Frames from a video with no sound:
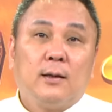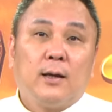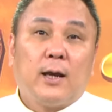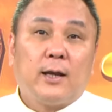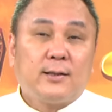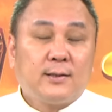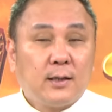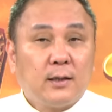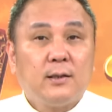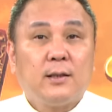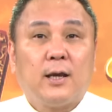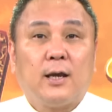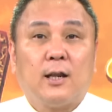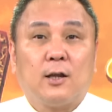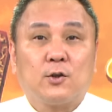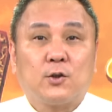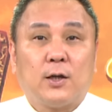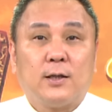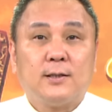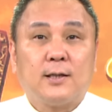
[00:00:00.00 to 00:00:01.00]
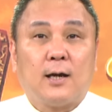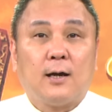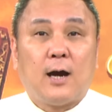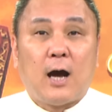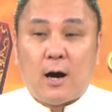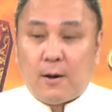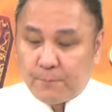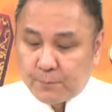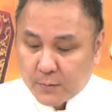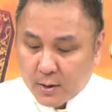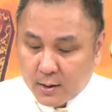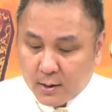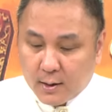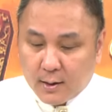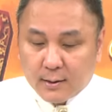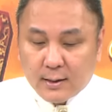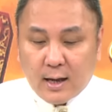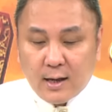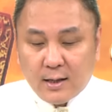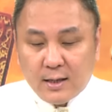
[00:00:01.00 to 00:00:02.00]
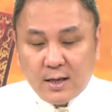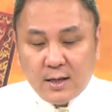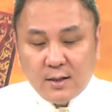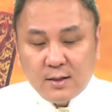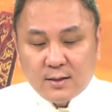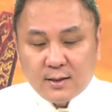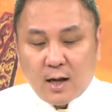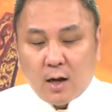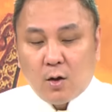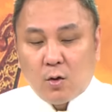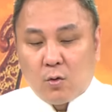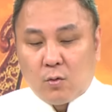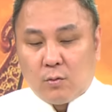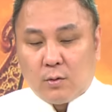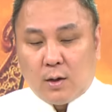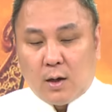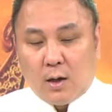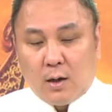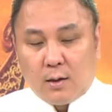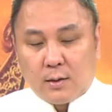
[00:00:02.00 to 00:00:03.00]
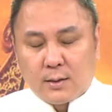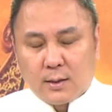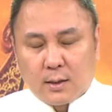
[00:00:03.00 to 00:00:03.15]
哎，真的，老船长好。那营造啊，